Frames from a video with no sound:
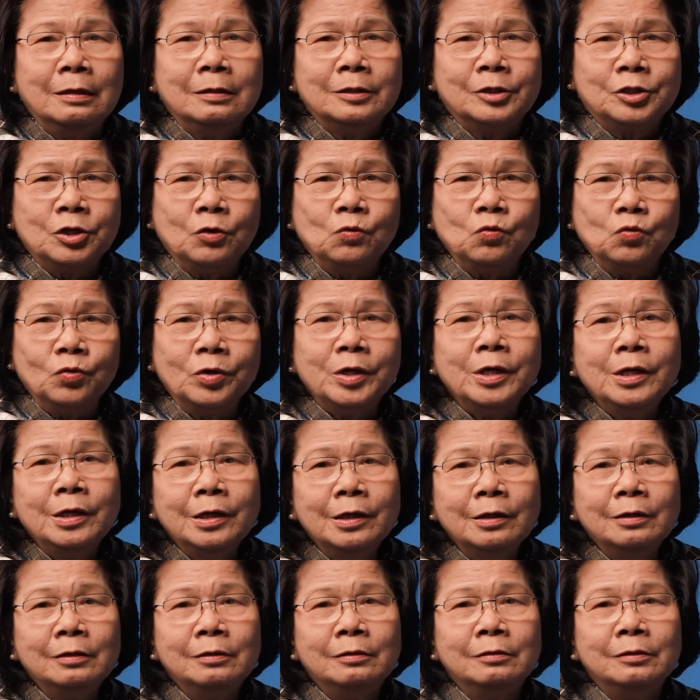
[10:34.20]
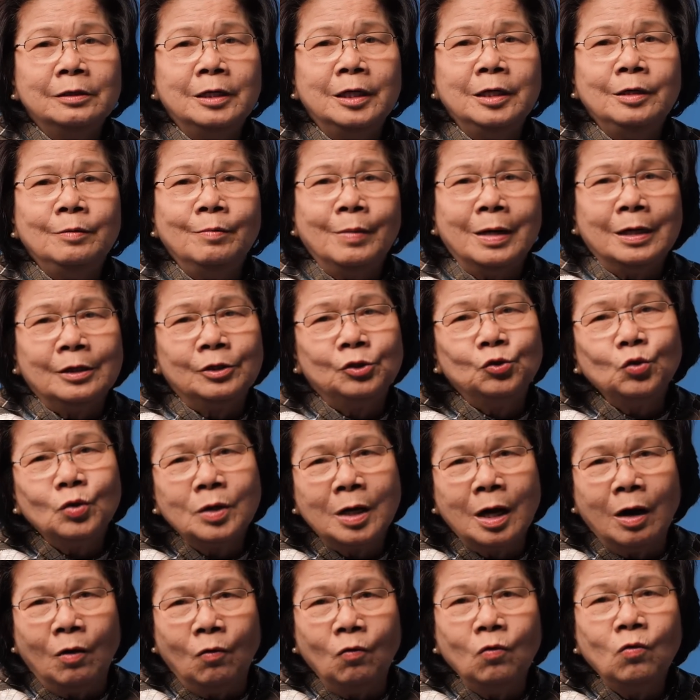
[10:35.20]
sầu riêng khi mà
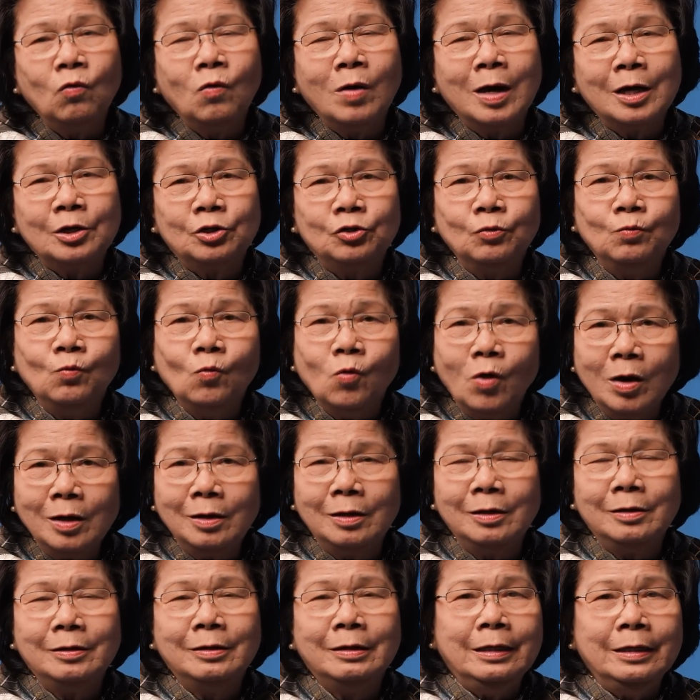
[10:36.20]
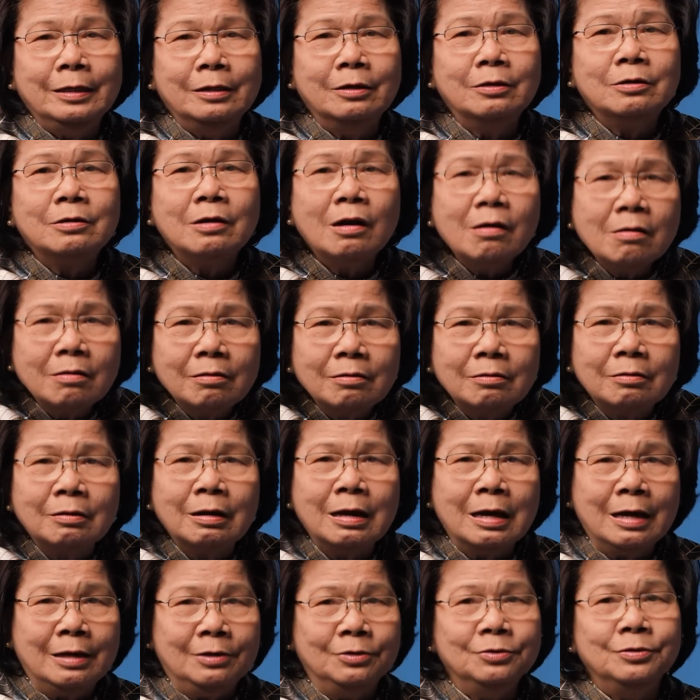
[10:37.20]
xuất khẩu qua Trung Quốc thì nó rất
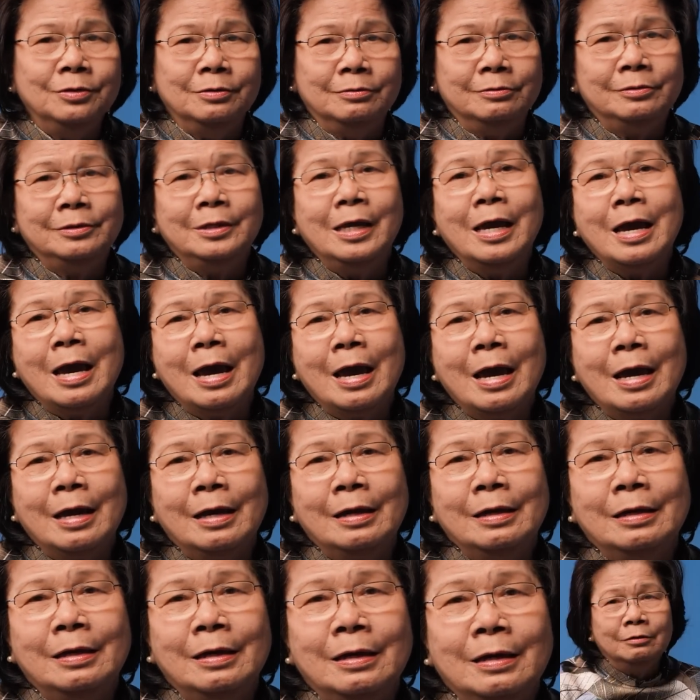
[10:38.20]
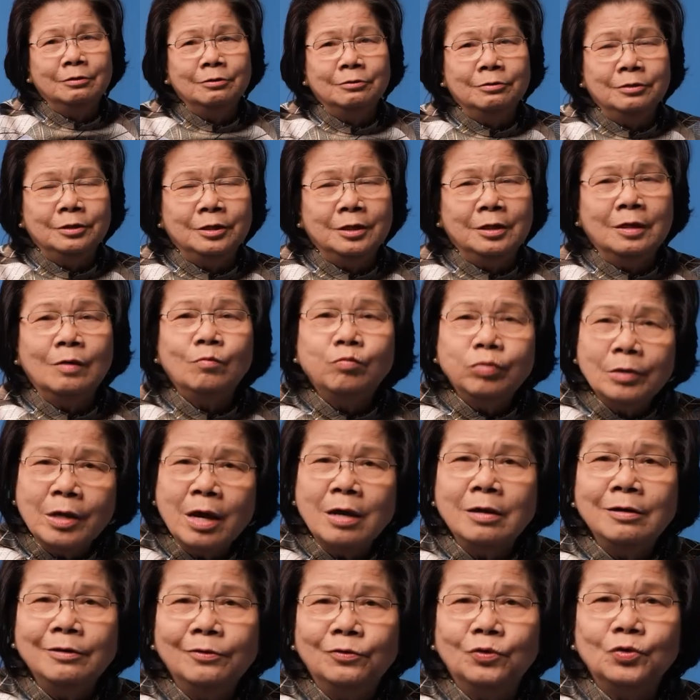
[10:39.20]
là được giá. Người nông
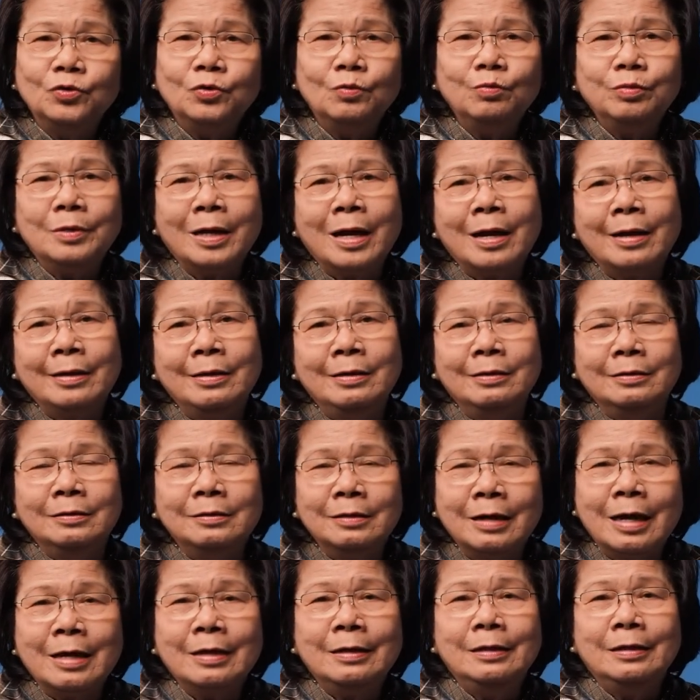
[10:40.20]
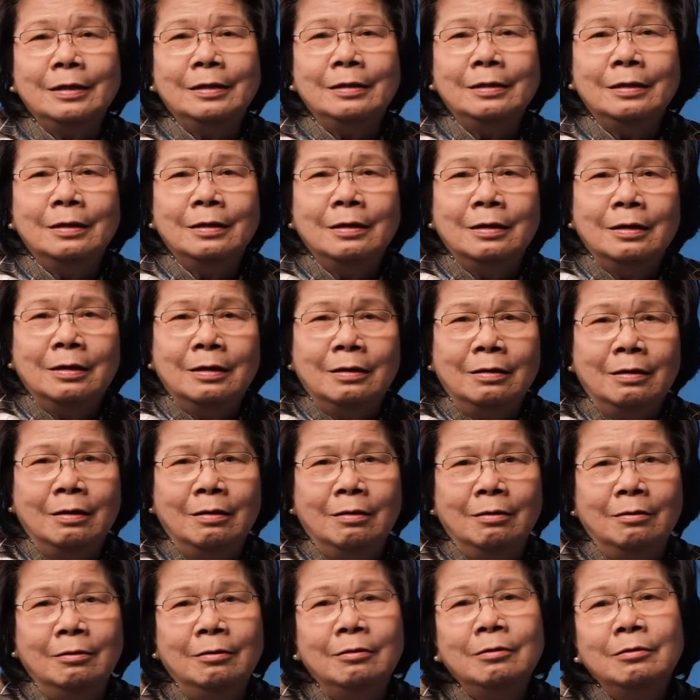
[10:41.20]
dân của chúng ta hiện nay
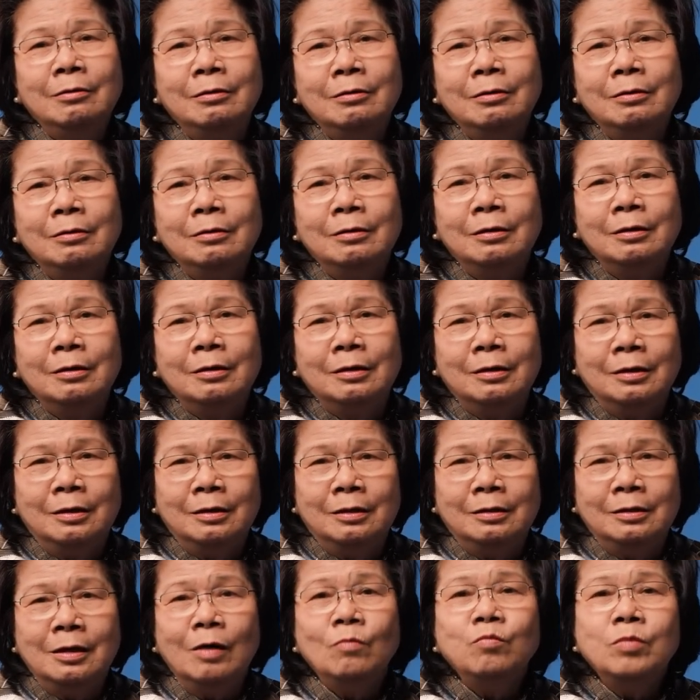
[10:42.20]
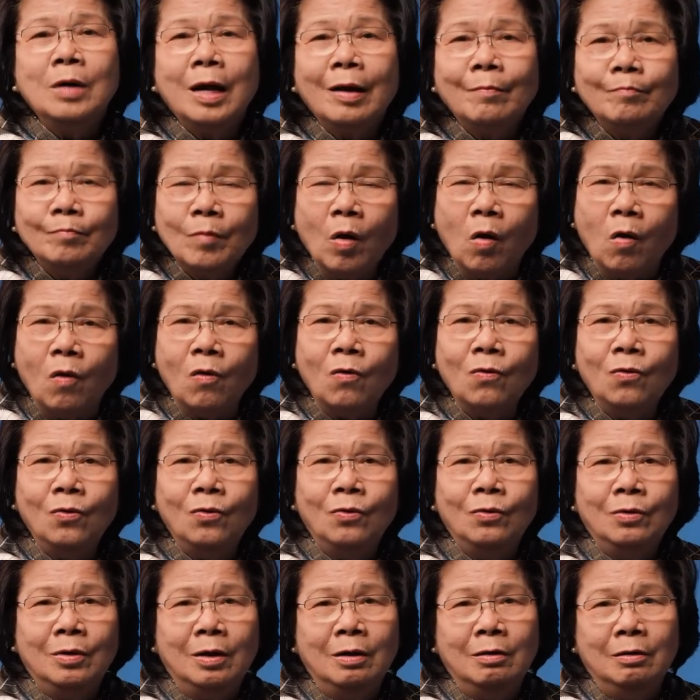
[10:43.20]
ở ờ, Đông Nam Bộ,
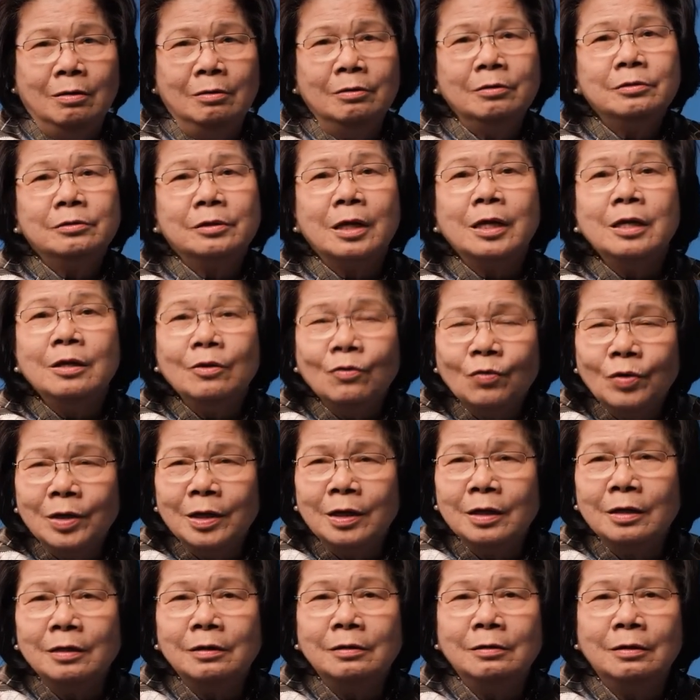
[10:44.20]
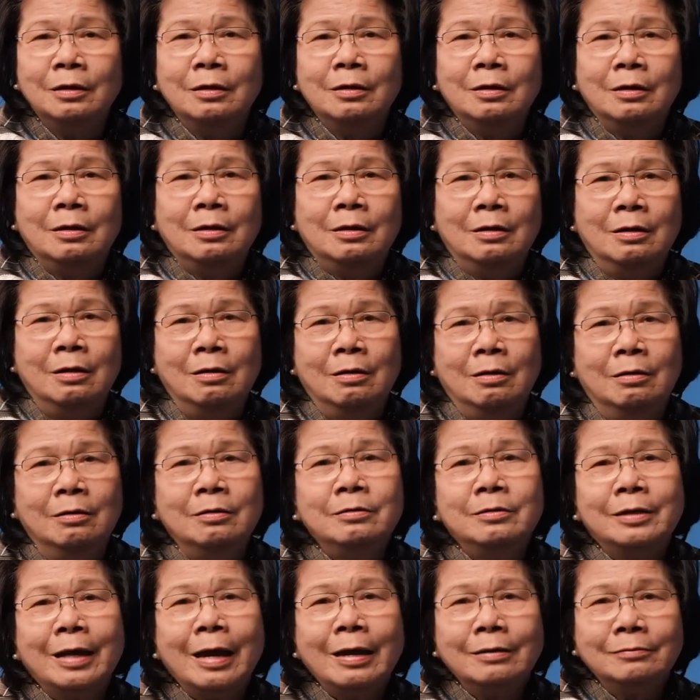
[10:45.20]
ở Tây Nguyên,
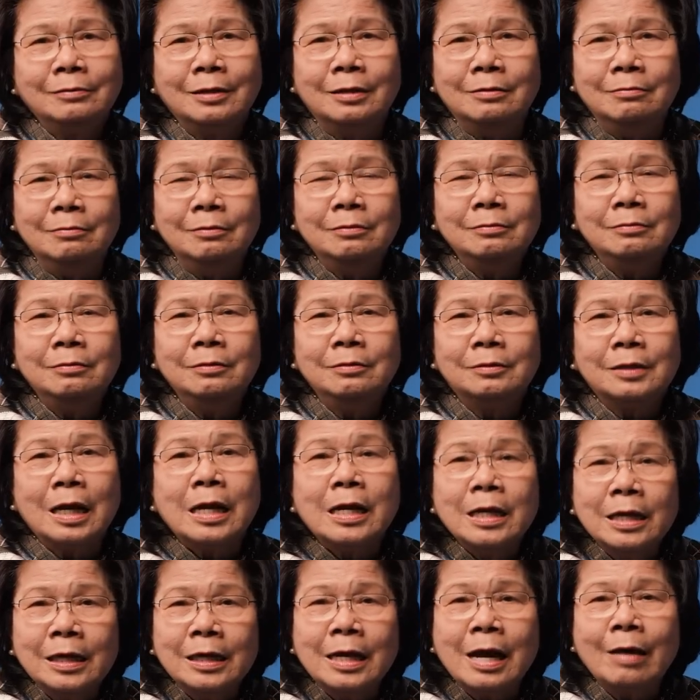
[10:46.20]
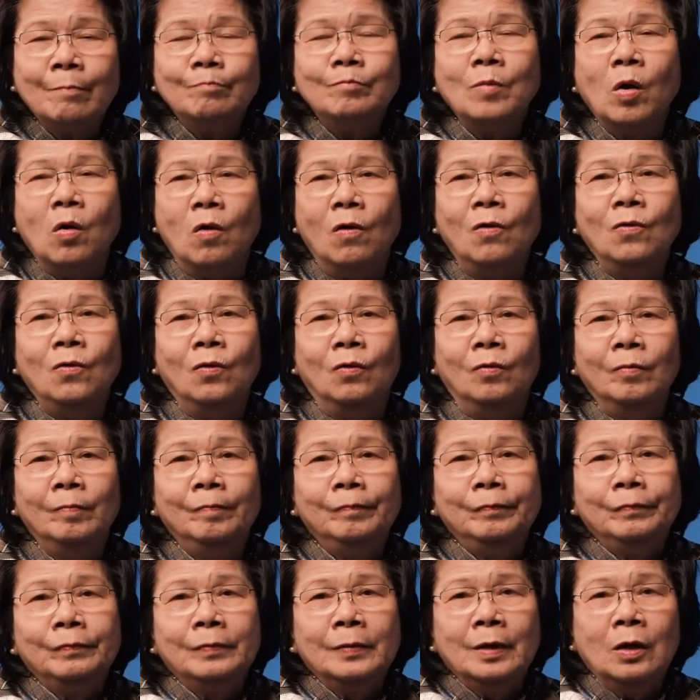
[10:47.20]
ở các tỉnh Tây Nam Bộ
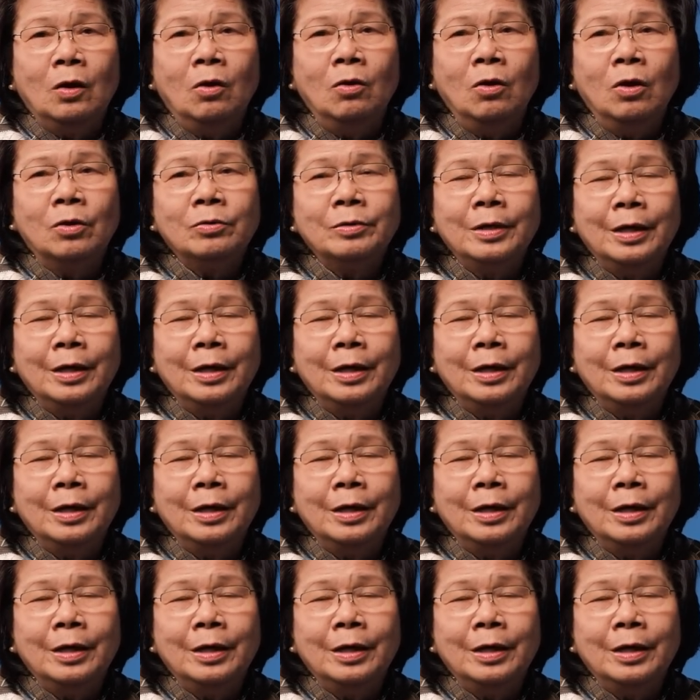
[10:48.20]
họ